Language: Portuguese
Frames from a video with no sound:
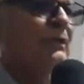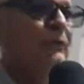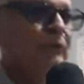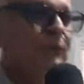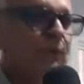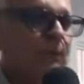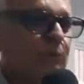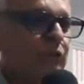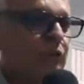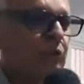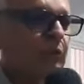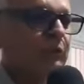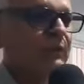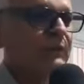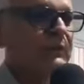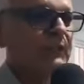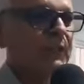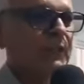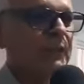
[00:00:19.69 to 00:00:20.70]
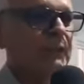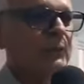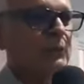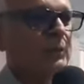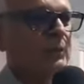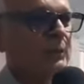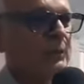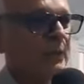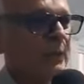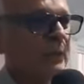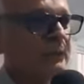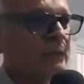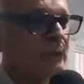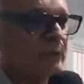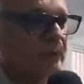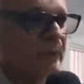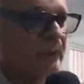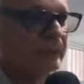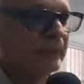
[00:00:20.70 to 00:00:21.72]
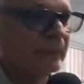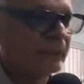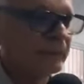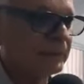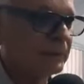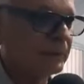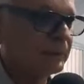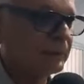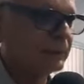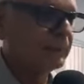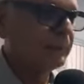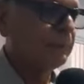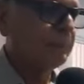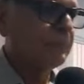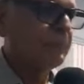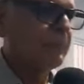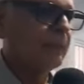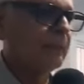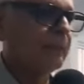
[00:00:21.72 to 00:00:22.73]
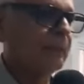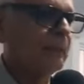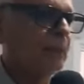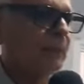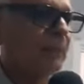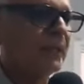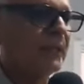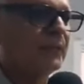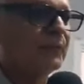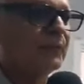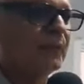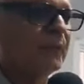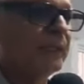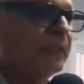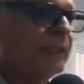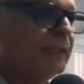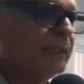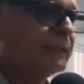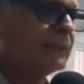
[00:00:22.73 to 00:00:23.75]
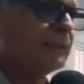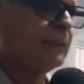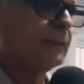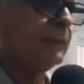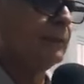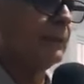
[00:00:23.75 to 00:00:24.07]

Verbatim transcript: Vamos conversar com Antônia Dantas, que é uma referência